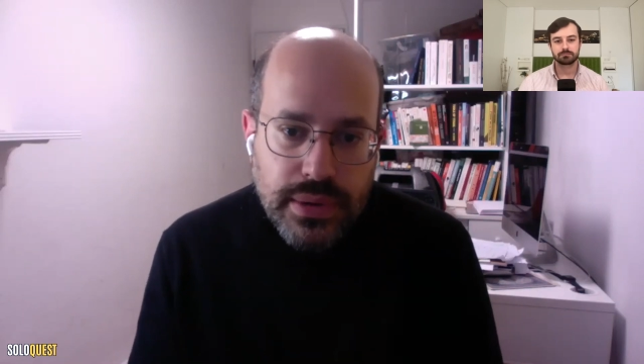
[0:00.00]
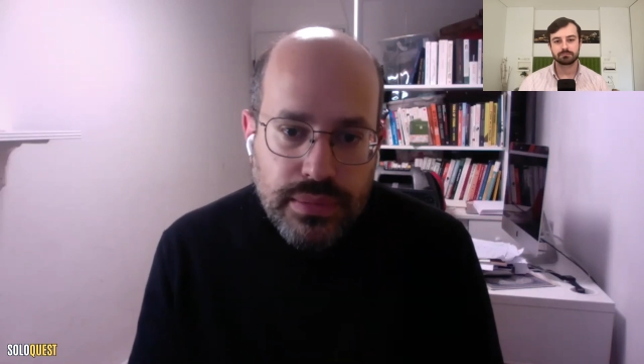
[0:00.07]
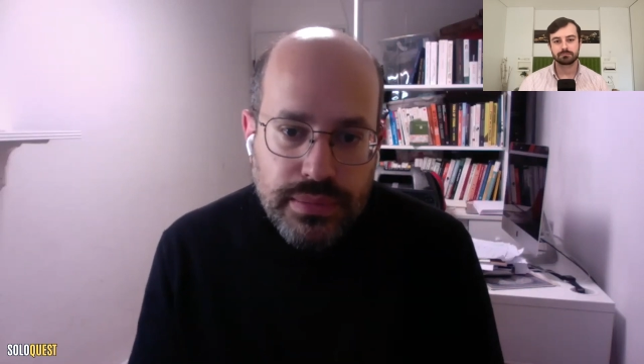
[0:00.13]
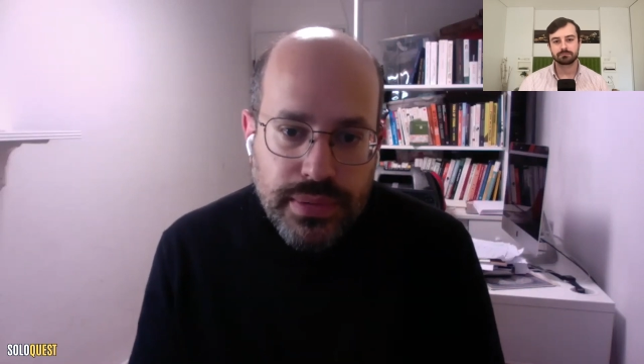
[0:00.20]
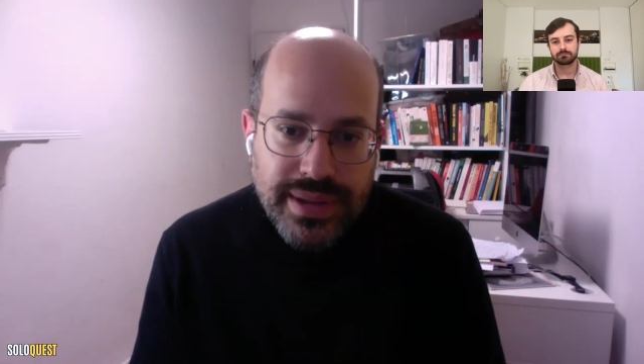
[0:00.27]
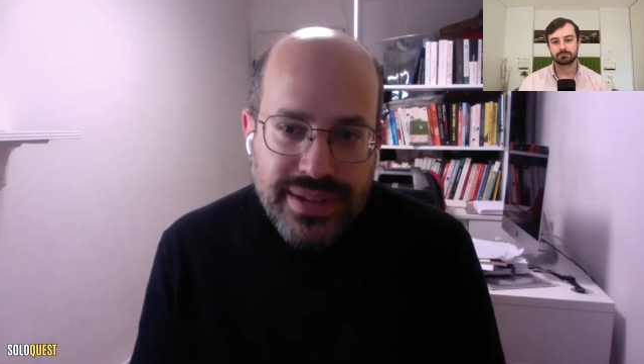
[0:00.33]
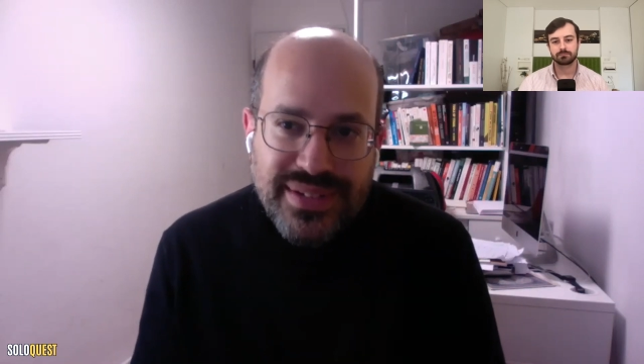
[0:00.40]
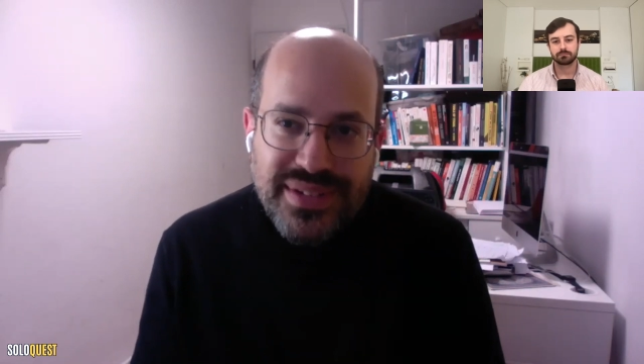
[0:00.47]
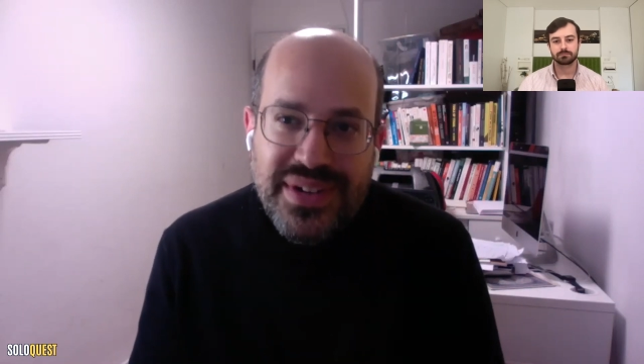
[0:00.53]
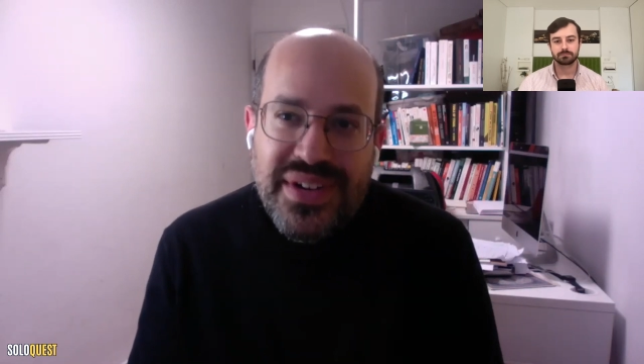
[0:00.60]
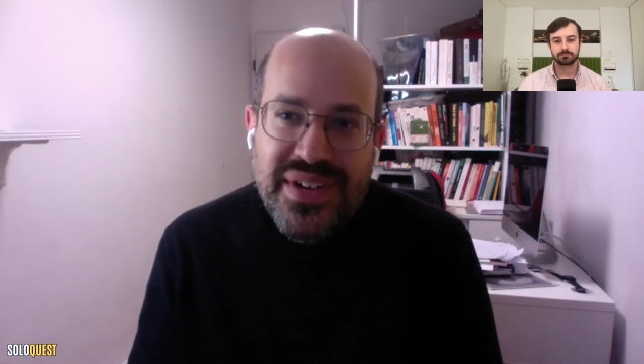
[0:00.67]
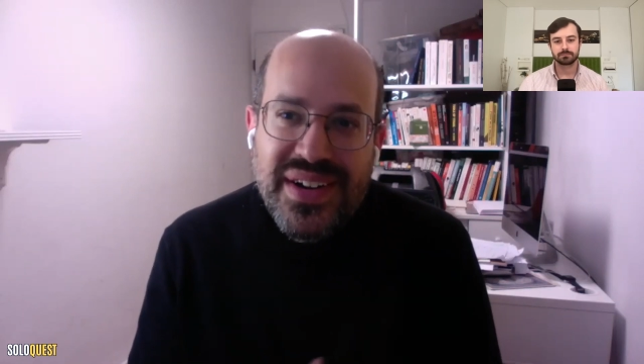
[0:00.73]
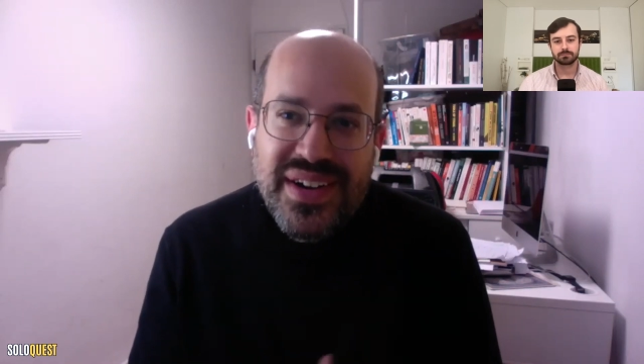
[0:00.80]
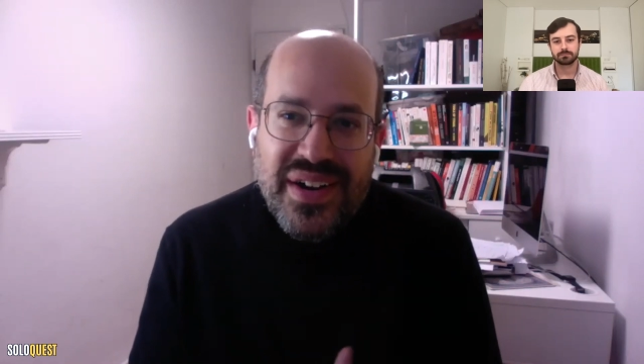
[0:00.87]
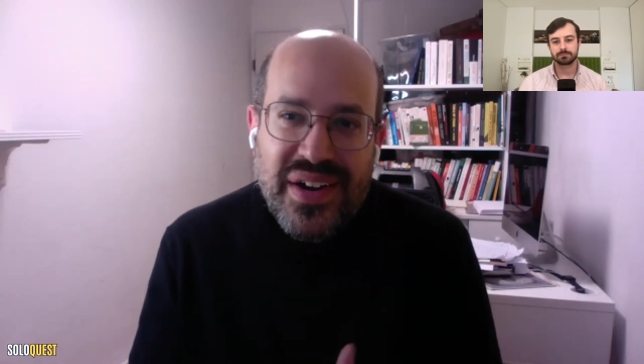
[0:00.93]
compris
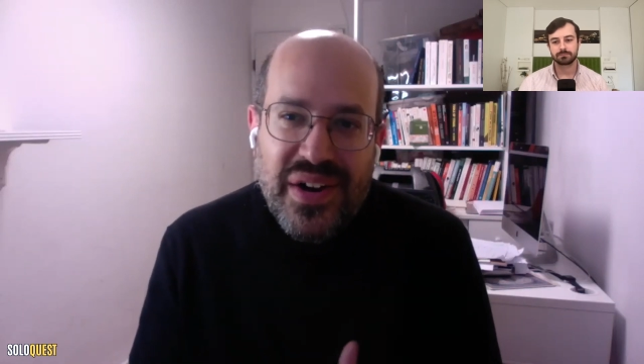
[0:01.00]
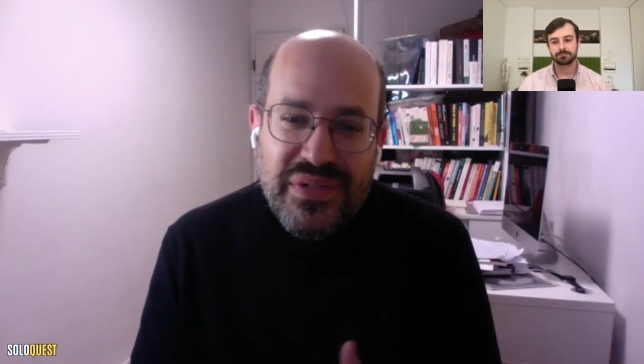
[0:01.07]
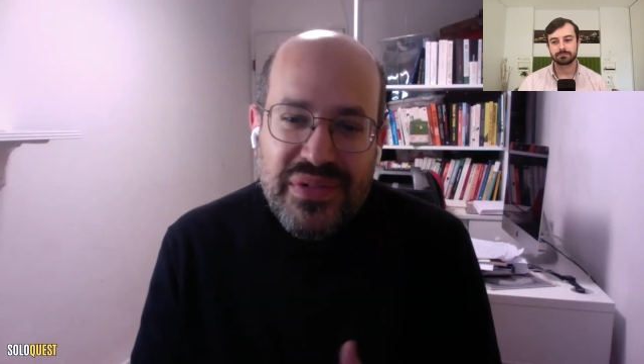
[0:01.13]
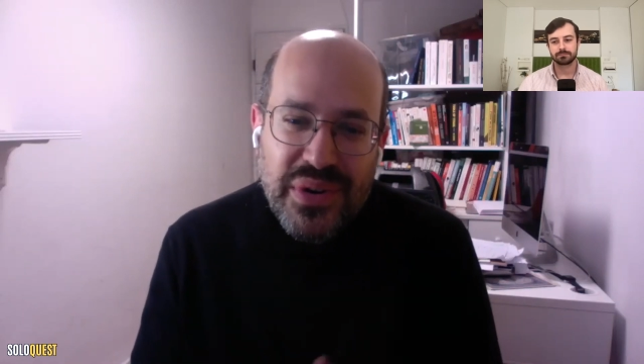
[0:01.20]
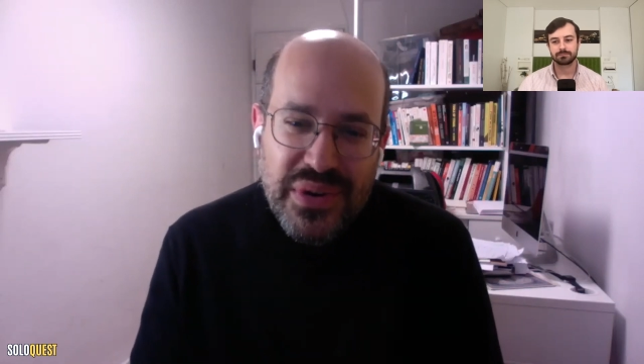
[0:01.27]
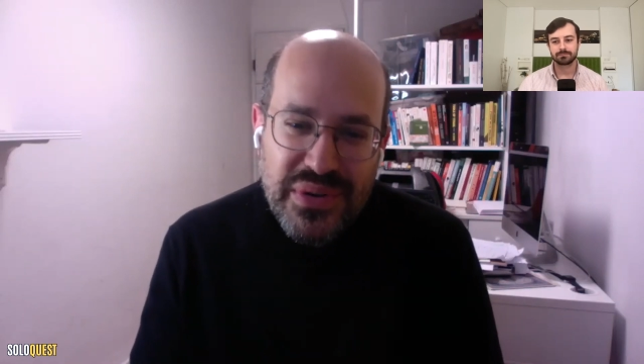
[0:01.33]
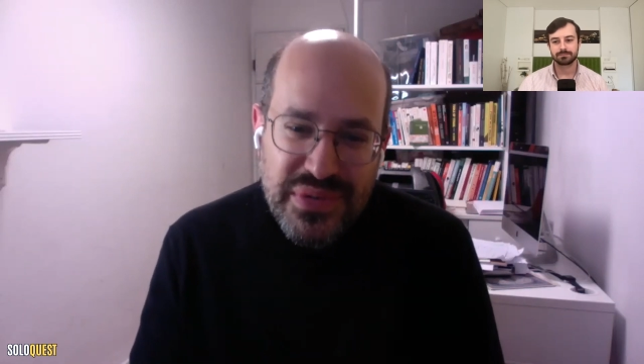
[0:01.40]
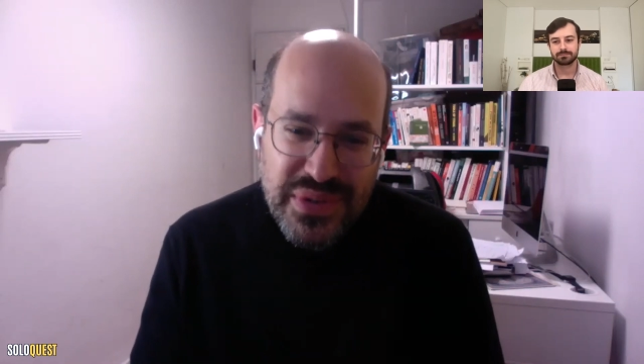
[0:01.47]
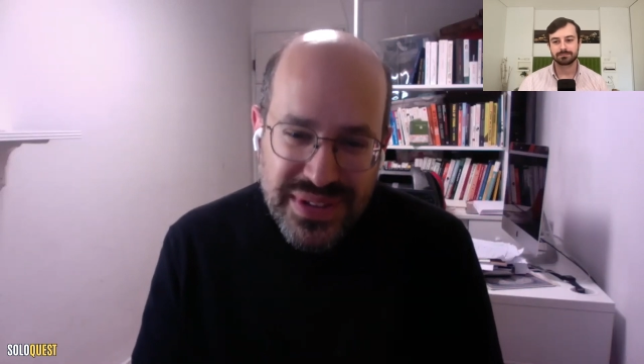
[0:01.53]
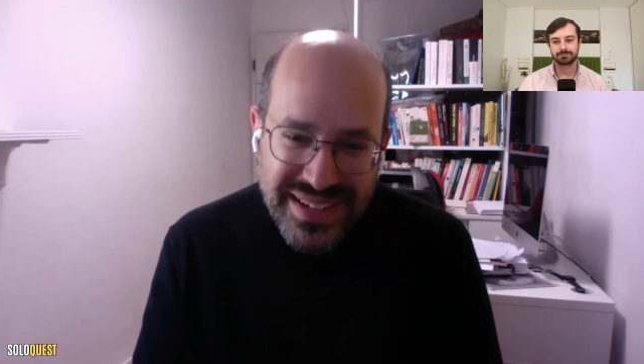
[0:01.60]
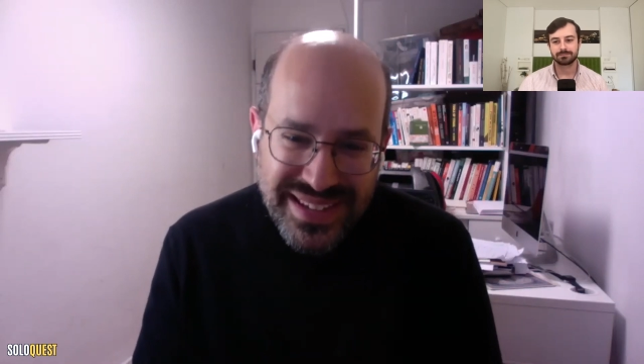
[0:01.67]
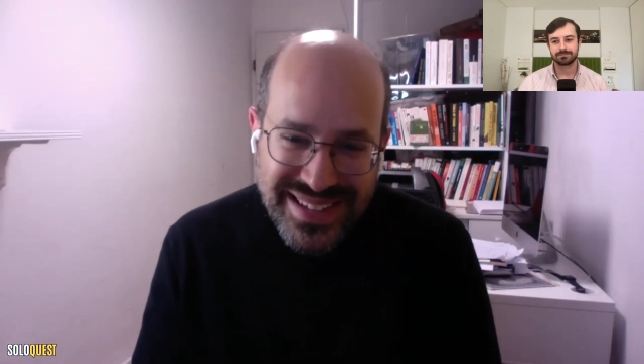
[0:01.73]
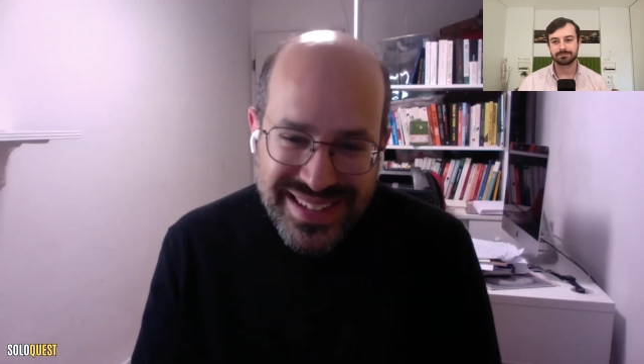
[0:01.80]
en, francophonie.